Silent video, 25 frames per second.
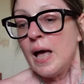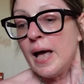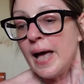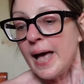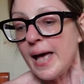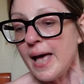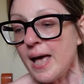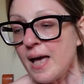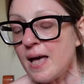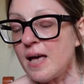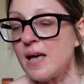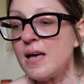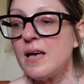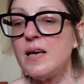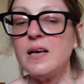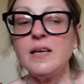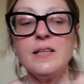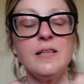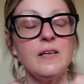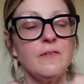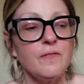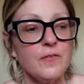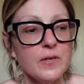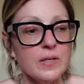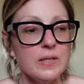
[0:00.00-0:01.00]
e
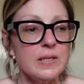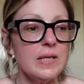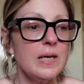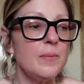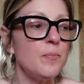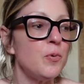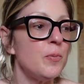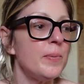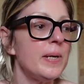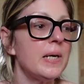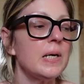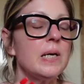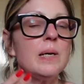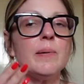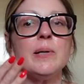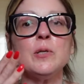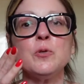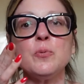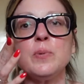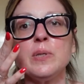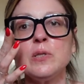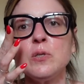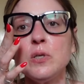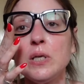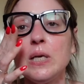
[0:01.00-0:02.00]
nel frattempo mi ha chiamato
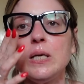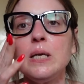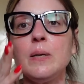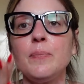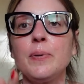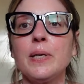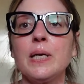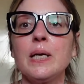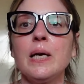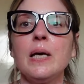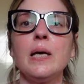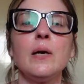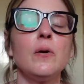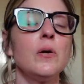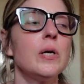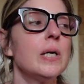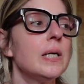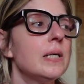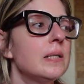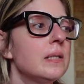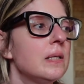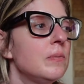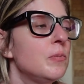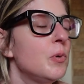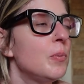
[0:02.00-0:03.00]
mia sorella perché erano a
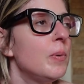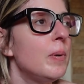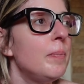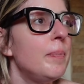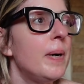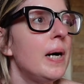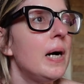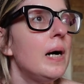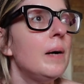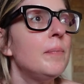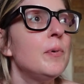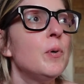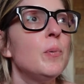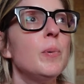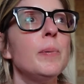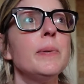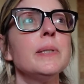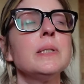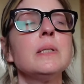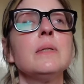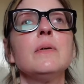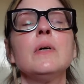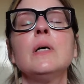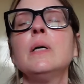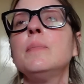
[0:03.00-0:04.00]
casa di mio papà, mio
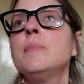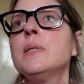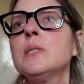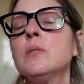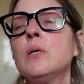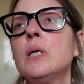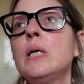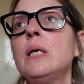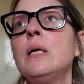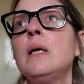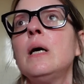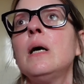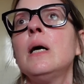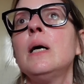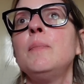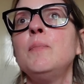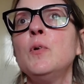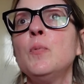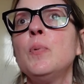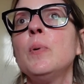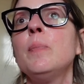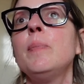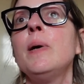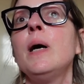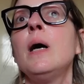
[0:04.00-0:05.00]
papà eh, mia sorella e mio
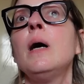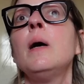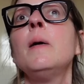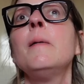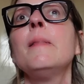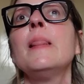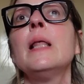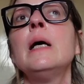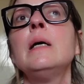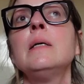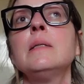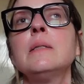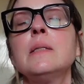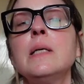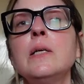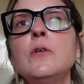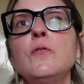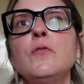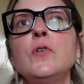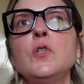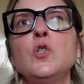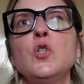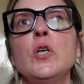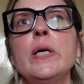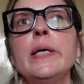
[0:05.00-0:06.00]
papà stanno
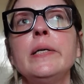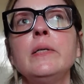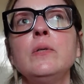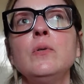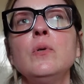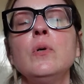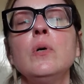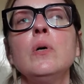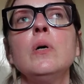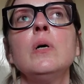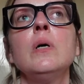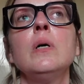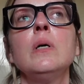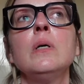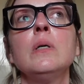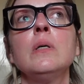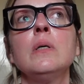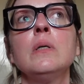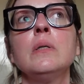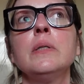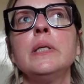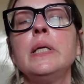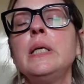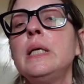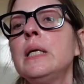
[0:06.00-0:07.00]
facendo
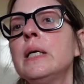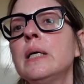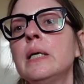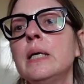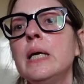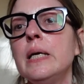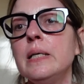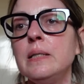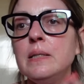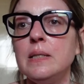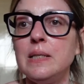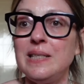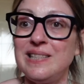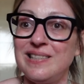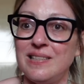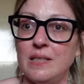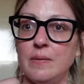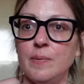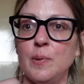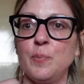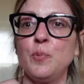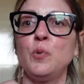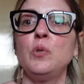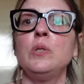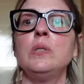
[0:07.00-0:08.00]
eh, delle
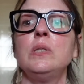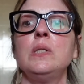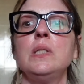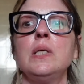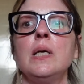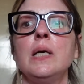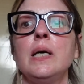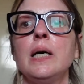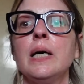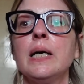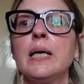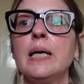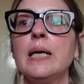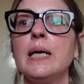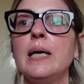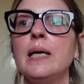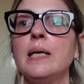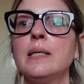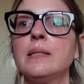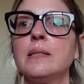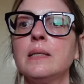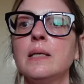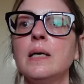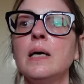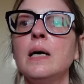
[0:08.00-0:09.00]
grandissime pulizie a
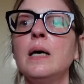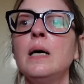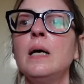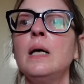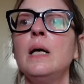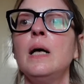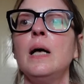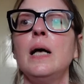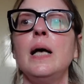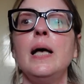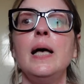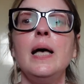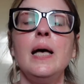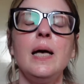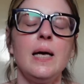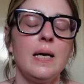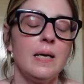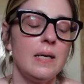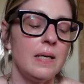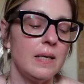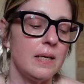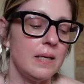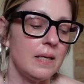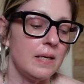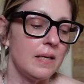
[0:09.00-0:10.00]
casa e
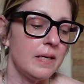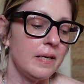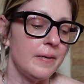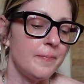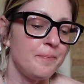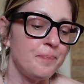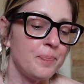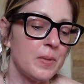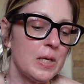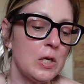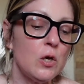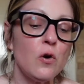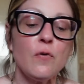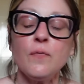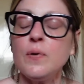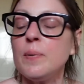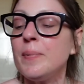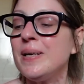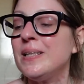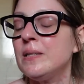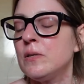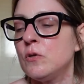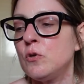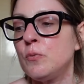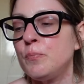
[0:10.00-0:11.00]
eh, io
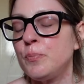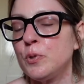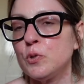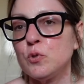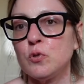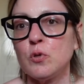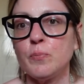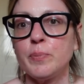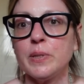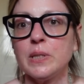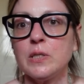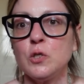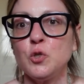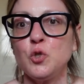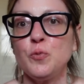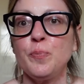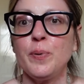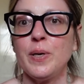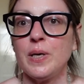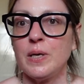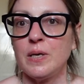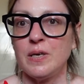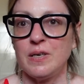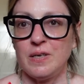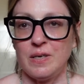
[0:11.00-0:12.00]
ovviamente non posso
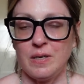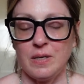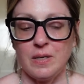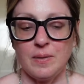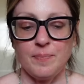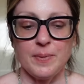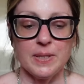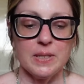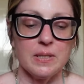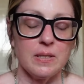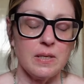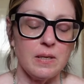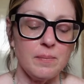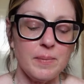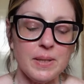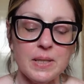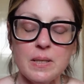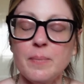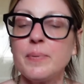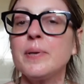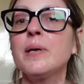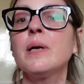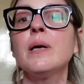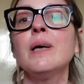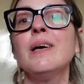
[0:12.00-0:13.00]
partecipare eh, materialmente
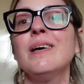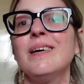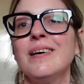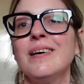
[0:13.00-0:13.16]
perché